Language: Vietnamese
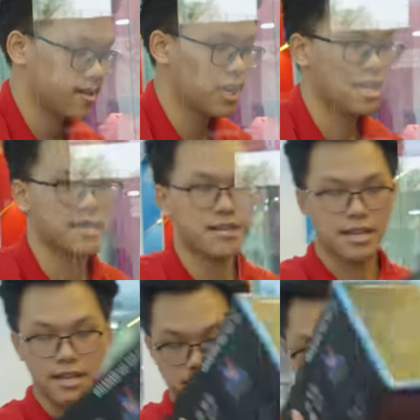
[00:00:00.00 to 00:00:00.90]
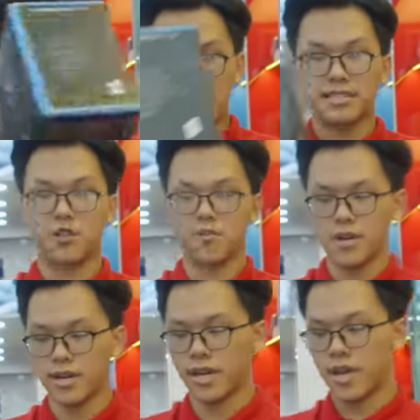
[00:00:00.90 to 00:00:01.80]
Đây là chiếc tản nhiệt
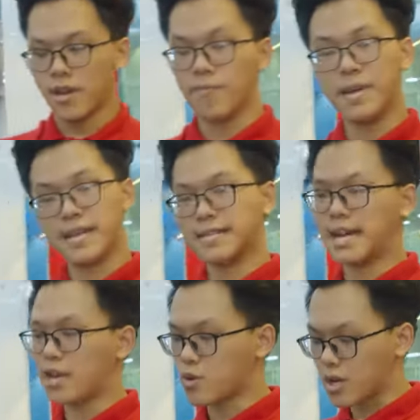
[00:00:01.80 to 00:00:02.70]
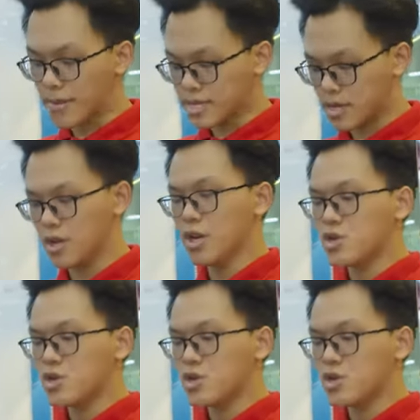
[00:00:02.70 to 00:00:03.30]
360 mình đánh giá là tốt nhất bây giờ.